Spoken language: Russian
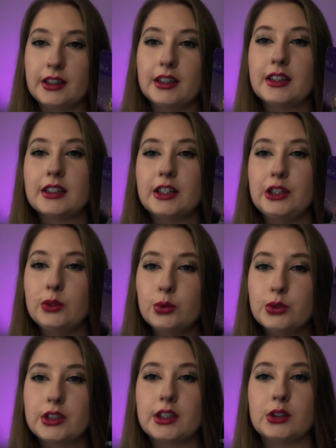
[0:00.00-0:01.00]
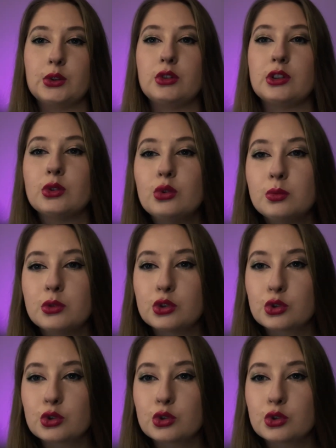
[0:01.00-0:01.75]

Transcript: это люди, которые думают,